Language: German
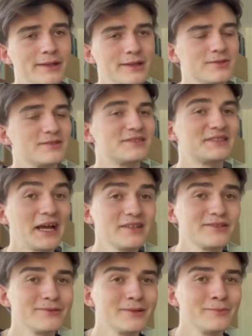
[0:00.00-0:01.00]
die uns
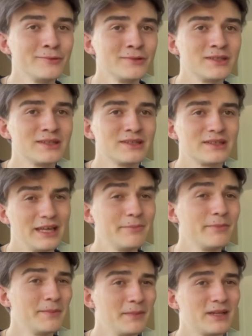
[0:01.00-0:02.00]
dazu ermutigt,
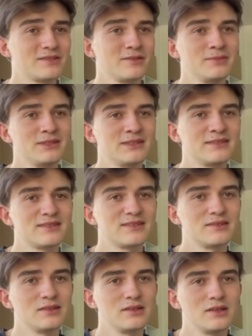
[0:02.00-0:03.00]
immer mehr zu besitzen